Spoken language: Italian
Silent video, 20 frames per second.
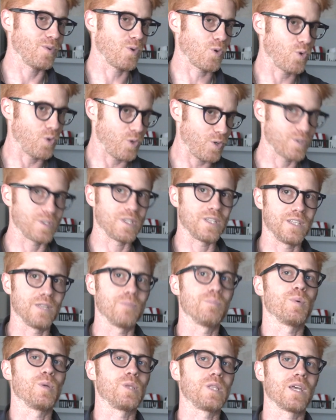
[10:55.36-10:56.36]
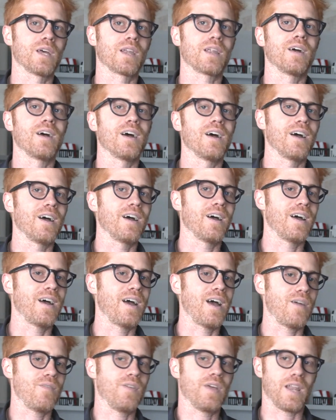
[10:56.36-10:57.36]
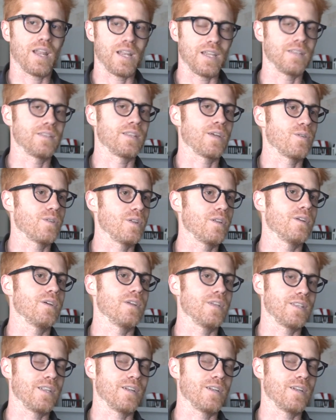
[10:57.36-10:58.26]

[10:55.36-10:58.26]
orgogliosi di poter ah, avere all'interno della,